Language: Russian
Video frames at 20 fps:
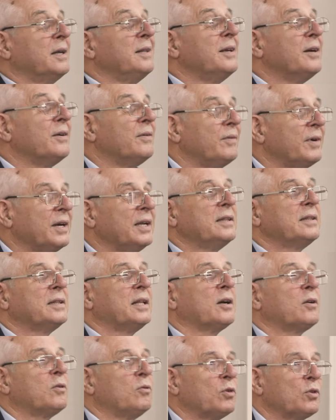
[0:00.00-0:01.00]
Они говорят,
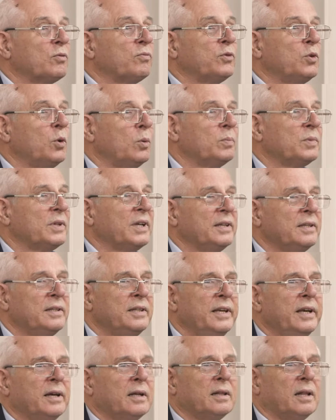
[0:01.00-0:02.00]
так вот в том-то и
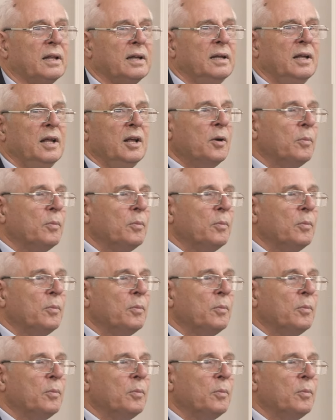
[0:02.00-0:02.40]
дело,